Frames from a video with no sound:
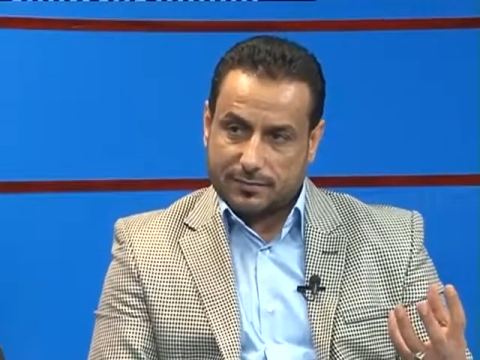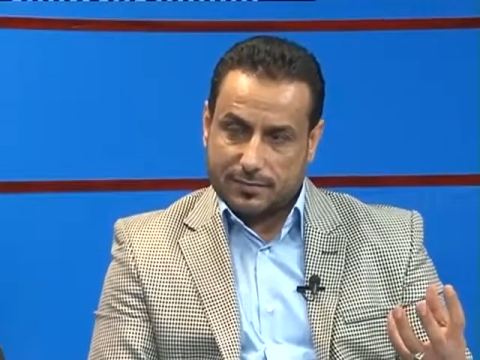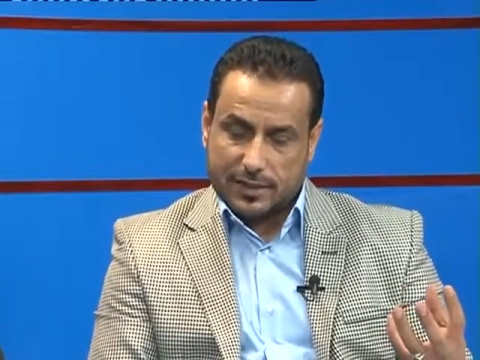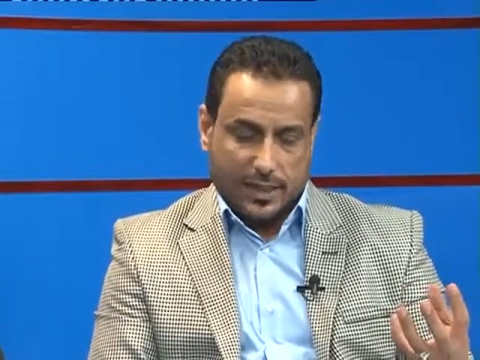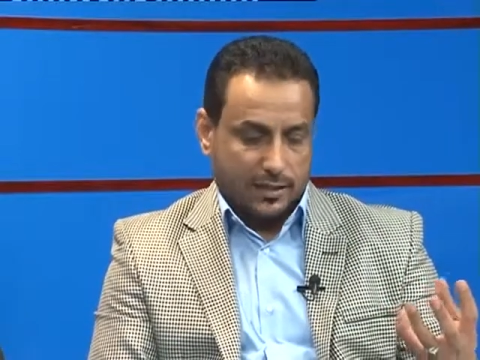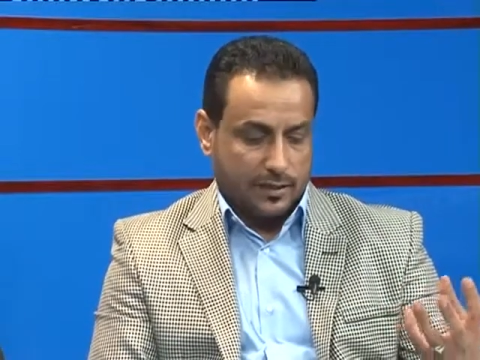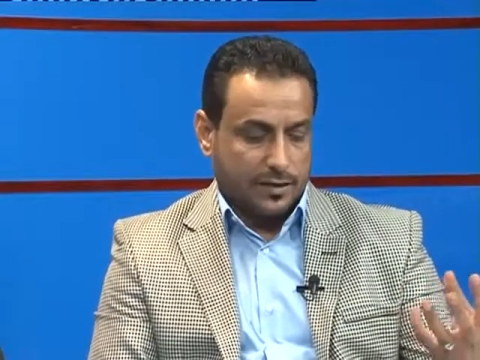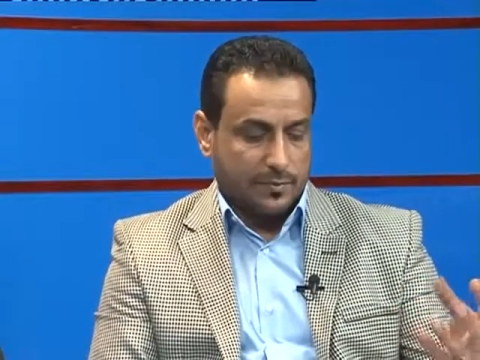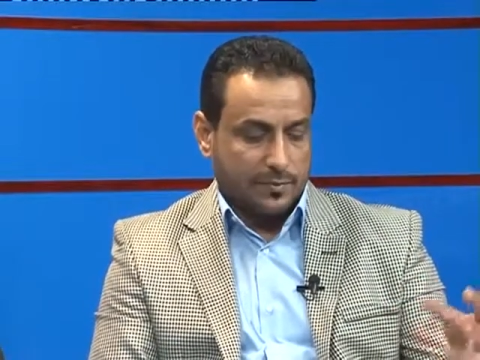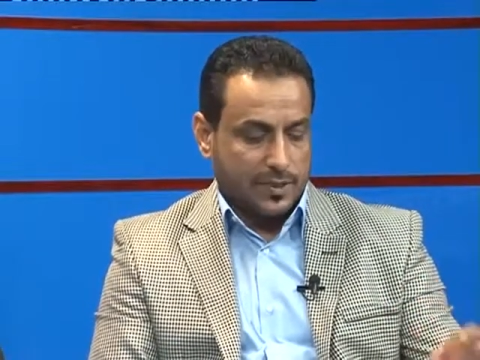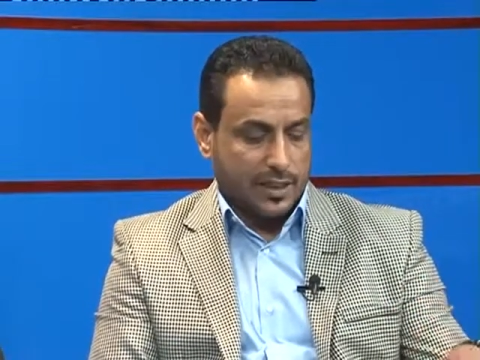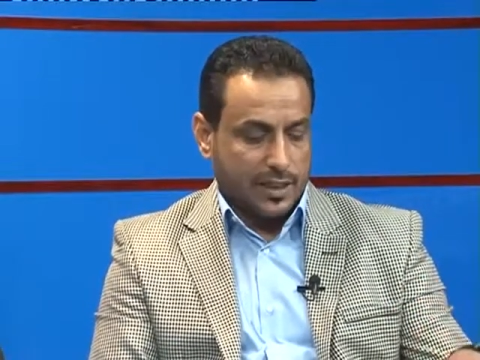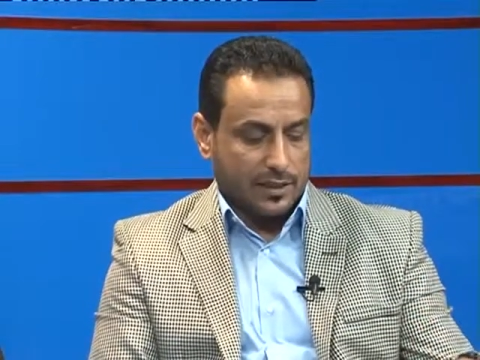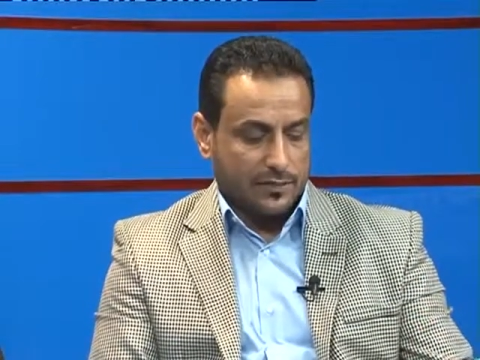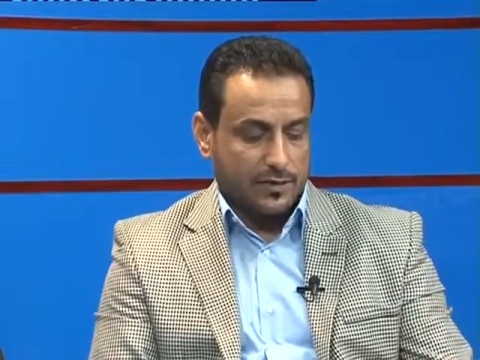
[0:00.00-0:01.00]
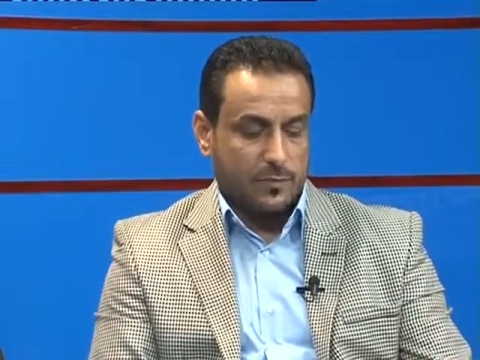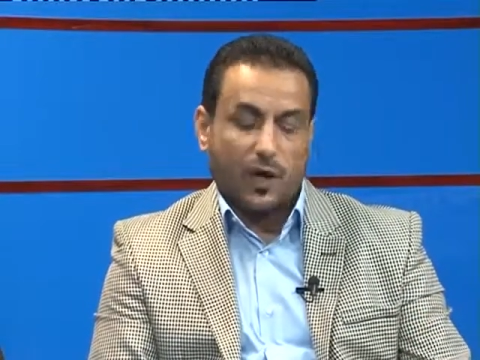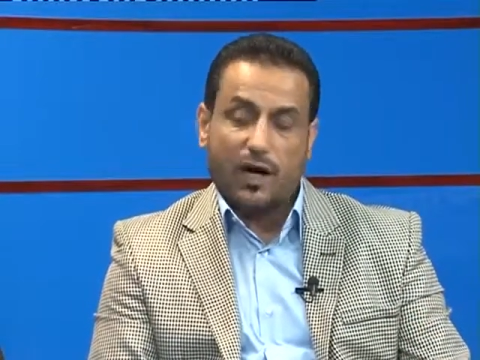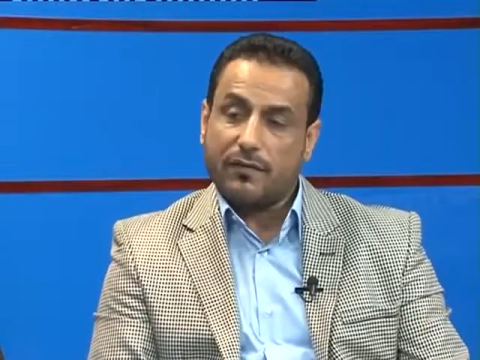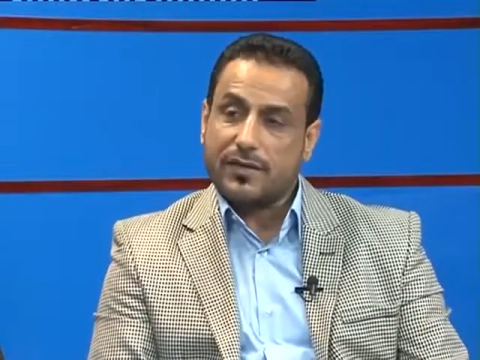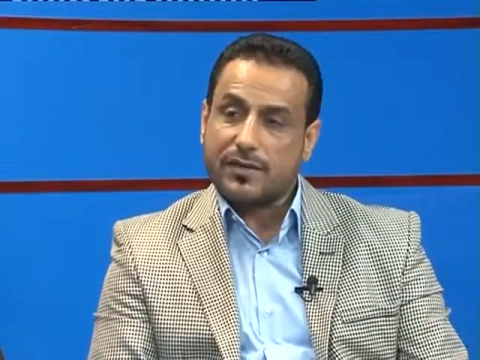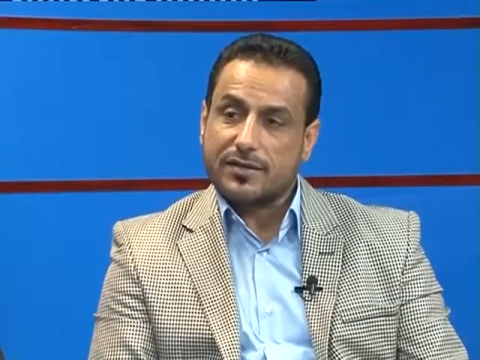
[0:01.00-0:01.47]
يعني نمتلك في
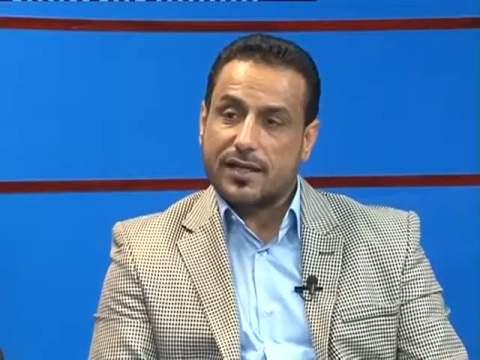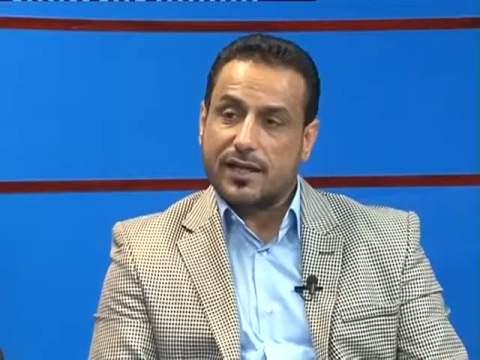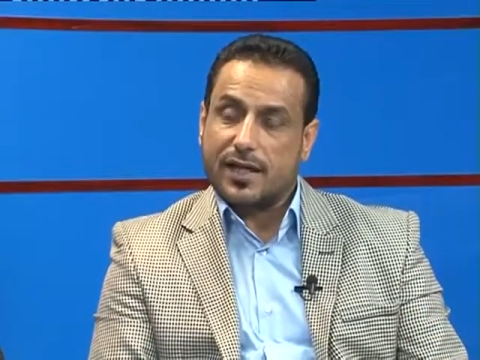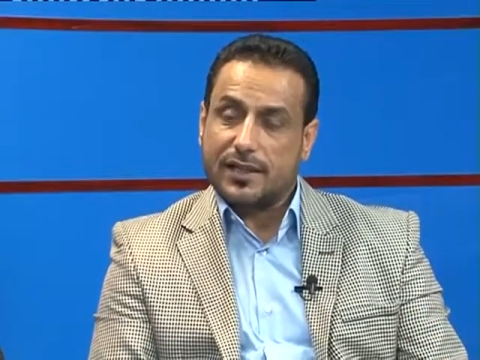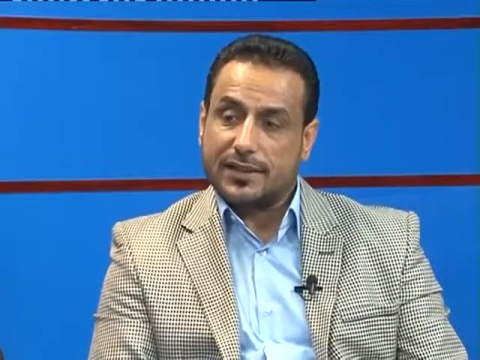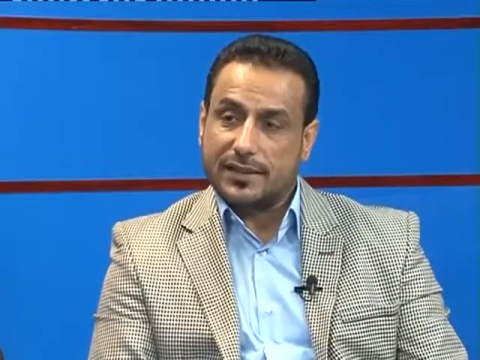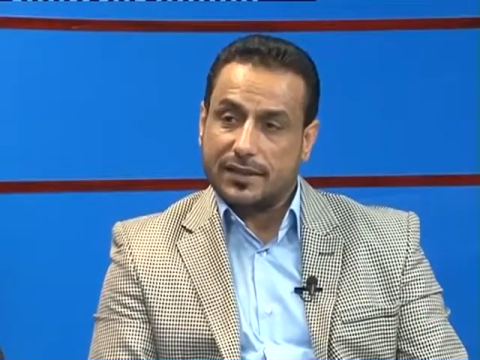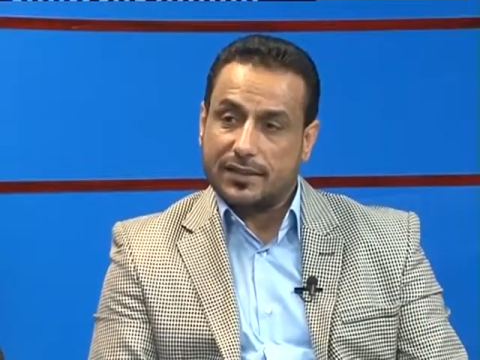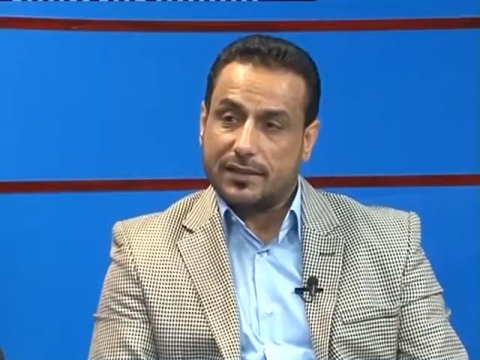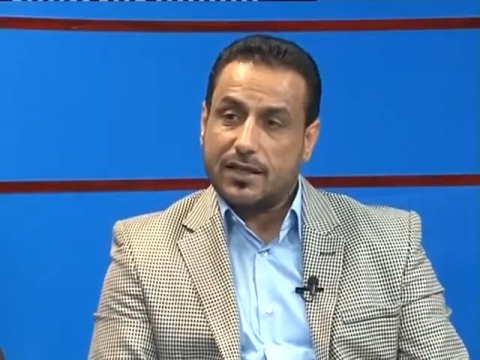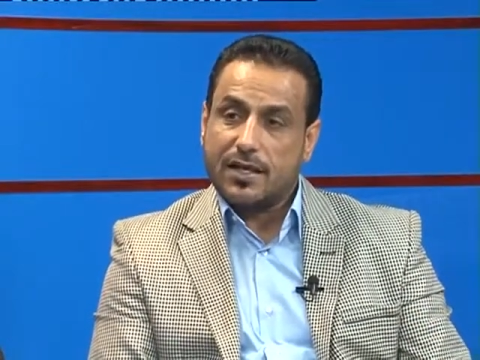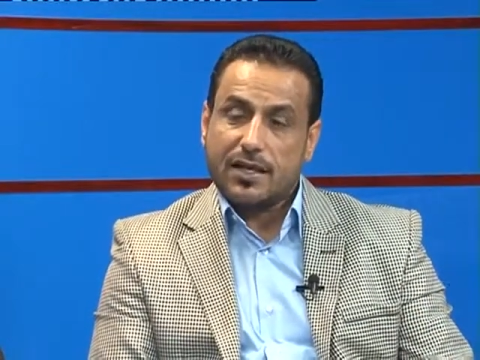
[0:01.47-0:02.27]
محافظه صلاح الدين